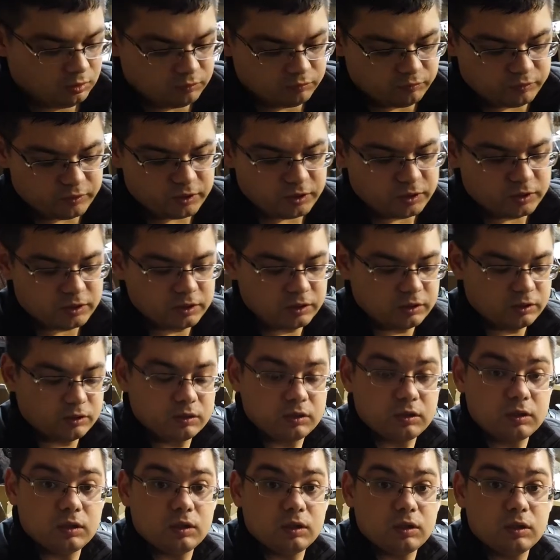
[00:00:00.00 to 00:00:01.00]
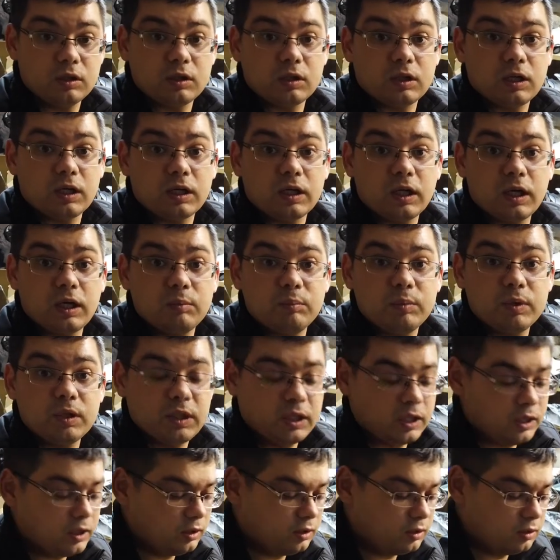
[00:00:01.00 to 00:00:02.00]
Видите, какая
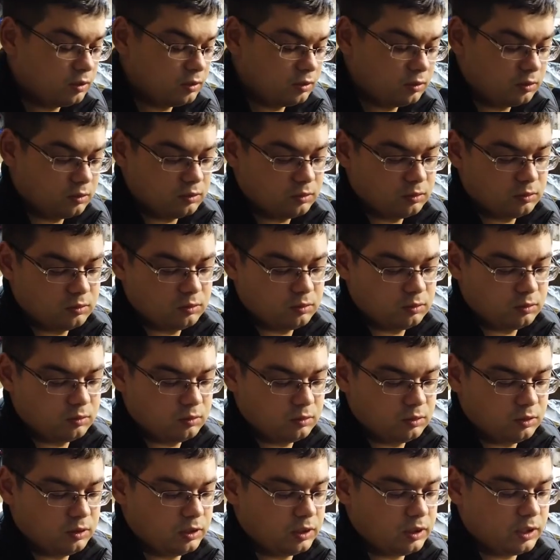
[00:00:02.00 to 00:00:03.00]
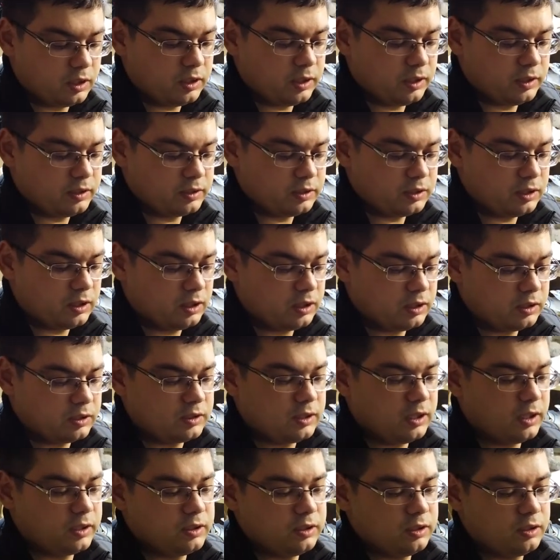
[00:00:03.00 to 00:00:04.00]
была и какая стала.
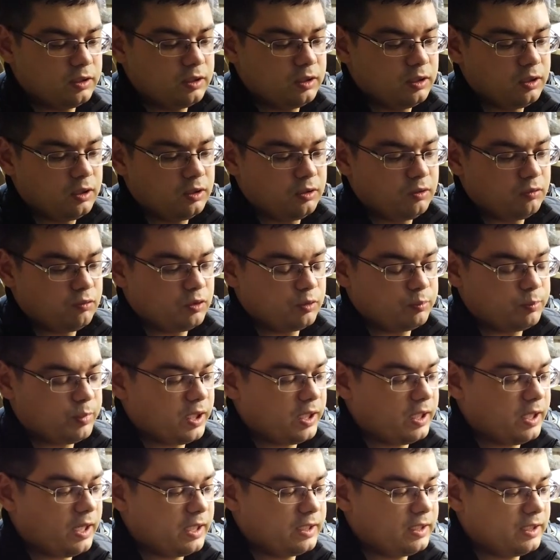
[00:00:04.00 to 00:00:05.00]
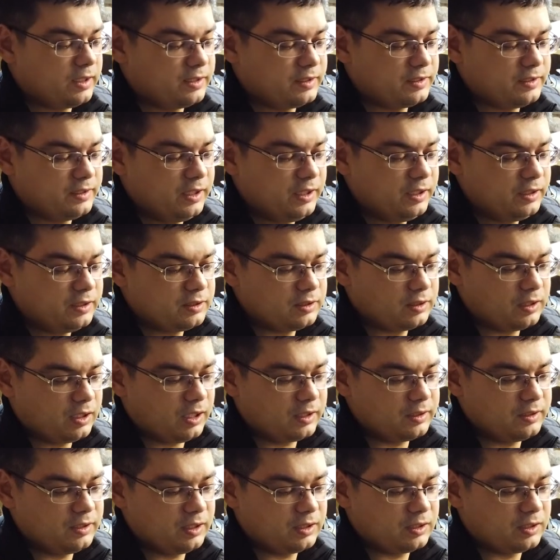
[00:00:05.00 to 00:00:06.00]
Кстати, вот пока она здесь
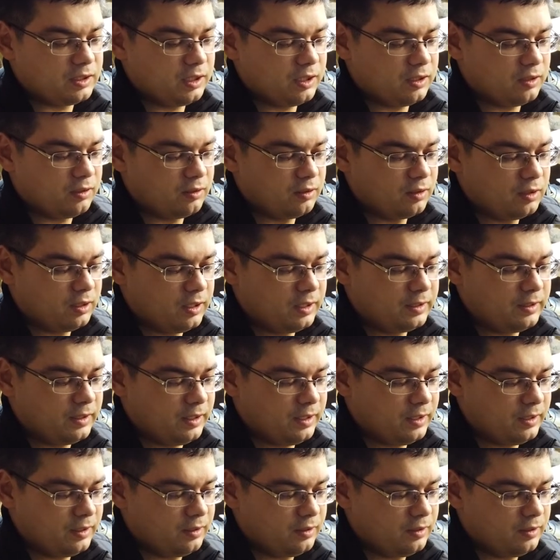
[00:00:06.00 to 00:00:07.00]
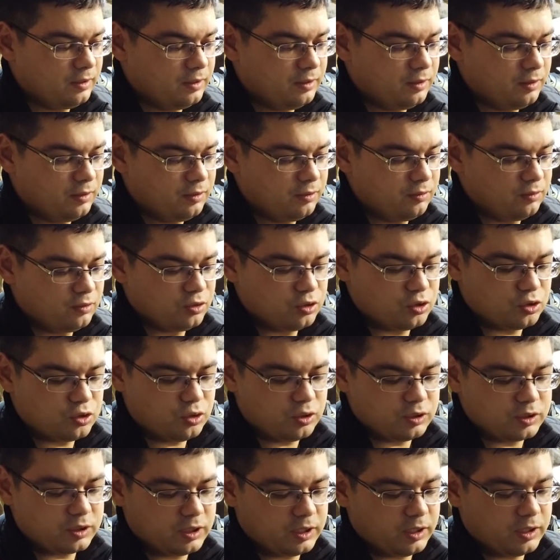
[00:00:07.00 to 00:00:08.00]
одетая, она
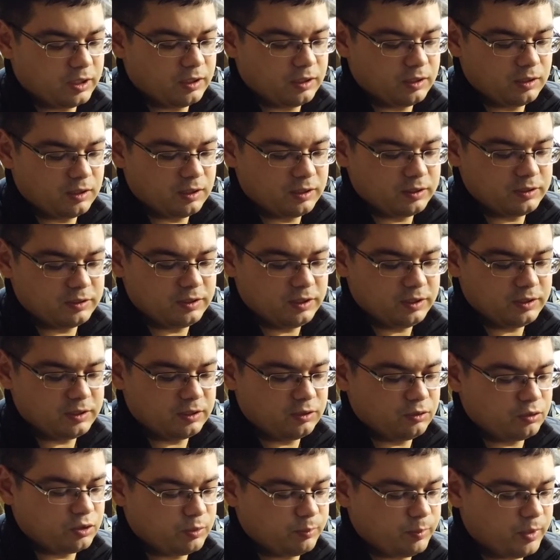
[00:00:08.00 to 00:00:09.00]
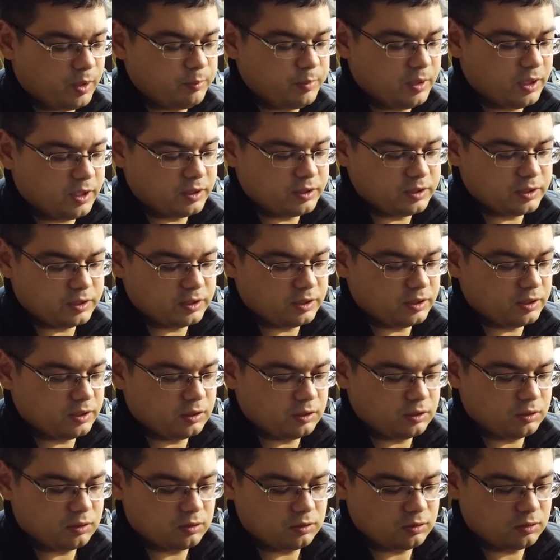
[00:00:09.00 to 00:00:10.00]
жесткая, а здесь она уже помягче
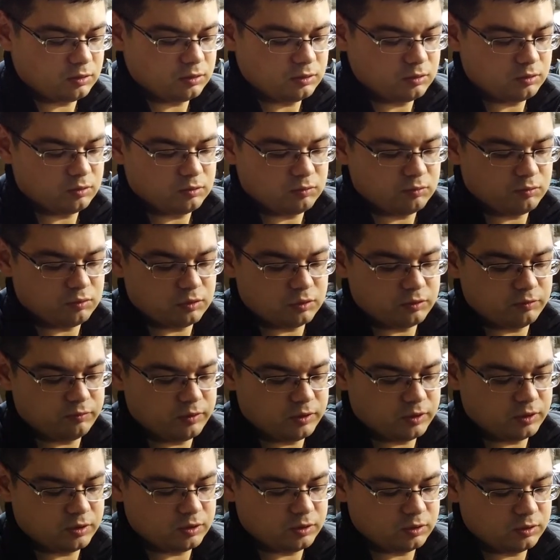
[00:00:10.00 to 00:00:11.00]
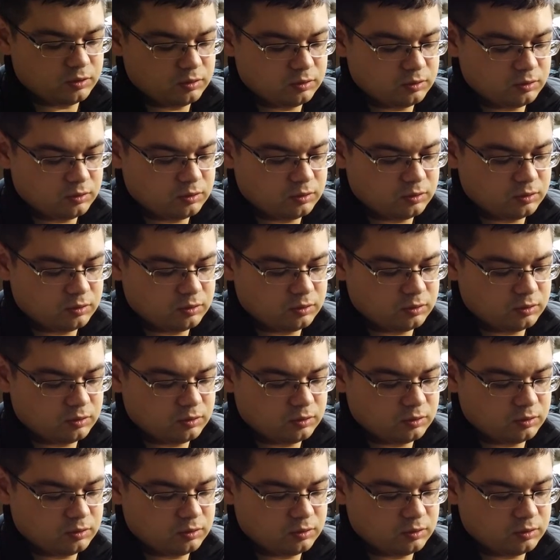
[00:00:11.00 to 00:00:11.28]
стала. Вот, видите?